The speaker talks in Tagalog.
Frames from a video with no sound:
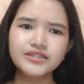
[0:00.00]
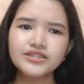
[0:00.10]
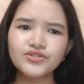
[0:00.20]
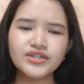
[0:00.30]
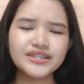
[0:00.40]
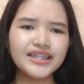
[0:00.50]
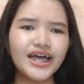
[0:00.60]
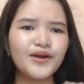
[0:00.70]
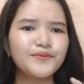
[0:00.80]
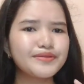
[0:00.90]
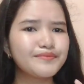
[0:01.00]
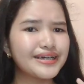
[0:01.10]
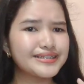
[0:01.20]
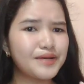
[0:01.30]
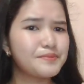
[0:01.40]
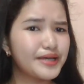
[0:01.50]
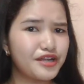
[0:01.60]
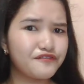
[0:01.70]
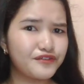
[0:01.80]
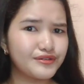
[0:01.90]
So nagtataka ako, ba't may kasamang
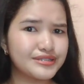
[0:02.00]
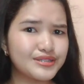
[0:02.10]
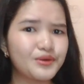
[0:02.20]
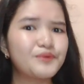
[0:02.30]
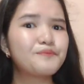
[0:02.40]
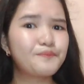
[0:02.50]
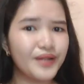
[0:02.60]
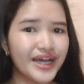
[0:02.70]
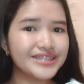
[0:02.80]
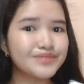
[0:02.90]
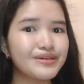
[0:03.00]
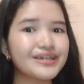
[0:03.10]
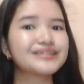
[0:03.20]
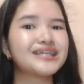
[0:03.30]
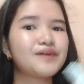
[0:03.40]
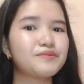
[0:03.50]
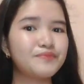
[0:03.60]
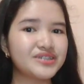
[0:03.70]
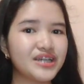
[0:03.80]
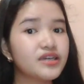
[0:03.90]
earphones to? Plus, may kasama pa
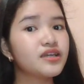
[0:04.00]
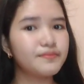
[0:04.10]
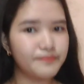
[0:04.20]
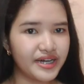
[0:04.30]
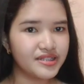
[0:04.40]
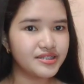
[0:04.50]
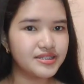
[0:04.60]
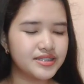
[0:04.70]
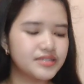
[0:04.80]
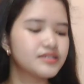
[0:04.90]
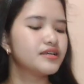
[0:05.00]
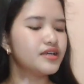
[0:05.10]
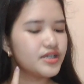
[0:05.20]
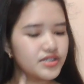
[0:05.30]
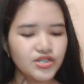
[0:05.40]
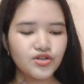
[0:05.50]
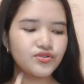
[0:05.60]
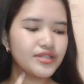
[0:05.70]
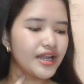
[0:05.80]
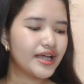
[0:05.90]
siyang earbuds. So,
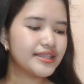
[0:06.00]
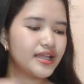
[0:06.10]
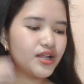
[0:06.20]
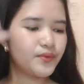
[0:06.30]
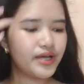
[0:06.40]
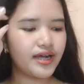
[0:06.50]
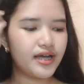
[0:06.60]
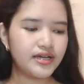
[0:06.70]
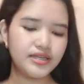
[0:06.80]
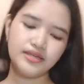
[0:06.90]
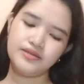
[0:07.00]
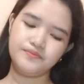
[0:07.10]
dala-dalawa yung aking...